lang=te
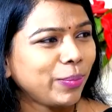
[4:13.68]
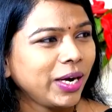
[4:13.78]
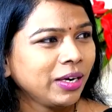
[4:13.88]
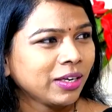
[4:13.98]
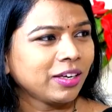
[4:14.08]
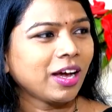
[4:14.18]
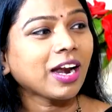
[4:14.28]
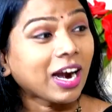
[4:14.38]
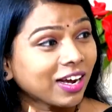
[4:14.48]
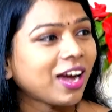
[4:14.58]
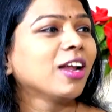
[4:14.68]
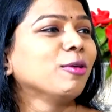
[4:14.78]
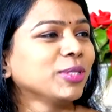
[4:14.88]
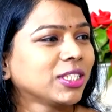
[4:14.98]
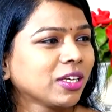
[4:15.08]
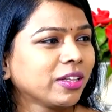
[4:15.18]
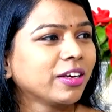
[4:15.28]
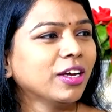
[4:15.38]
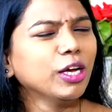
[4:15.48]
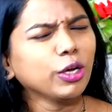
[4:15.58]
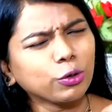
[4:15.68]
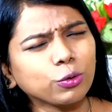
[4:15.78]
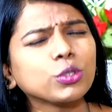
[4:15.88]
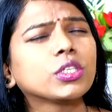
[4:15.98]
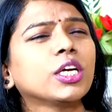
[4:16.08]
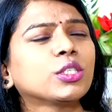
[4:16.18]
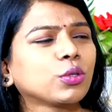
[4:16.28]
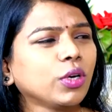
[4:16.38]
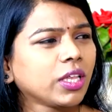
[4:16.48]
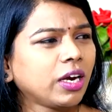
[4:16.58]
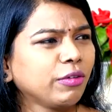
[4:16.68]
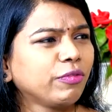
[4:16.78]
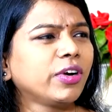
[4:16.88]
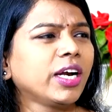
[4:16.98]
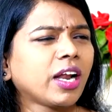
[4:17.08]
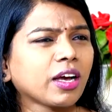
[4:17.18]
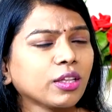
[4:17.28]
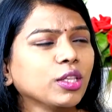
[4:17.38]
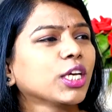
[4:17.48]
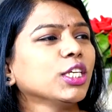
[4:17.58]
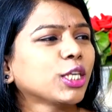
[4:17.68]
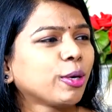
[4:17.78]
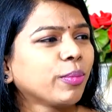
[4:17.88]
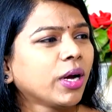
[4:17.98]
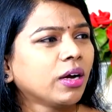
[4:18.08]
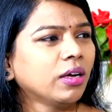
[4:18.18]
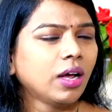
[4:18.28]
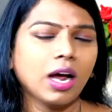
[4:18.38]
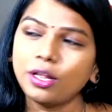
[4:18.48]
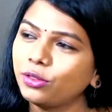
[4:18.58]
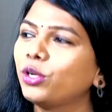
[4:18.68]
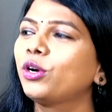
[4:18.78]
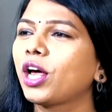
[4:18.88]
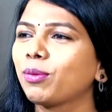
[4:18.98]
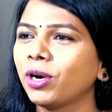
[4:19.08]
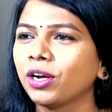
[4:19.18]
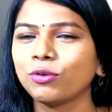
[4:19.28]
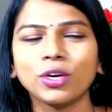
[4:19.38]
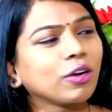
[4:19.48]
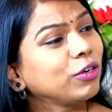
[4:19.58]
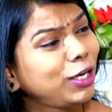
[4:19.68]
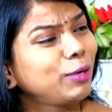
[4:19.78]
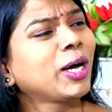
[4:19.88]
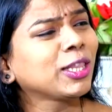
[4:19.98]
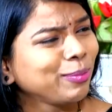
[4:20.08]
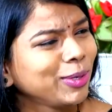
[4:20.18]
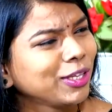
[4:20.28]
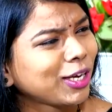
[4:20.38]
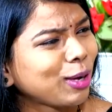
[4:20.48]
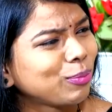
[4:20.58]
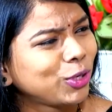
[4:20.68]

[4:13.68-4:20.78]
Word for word: తప్పేంటి అని అడగాలనిపించేది hmm. రోజు ఏడ్చుకునేదాన్ని ఎవ్రీడే నాకెందుకు ఈ జన్మ hmm. అందరూ నార్మల్ గా ఉన్నారు నేను మాత్రం ఎందుకు ఇలా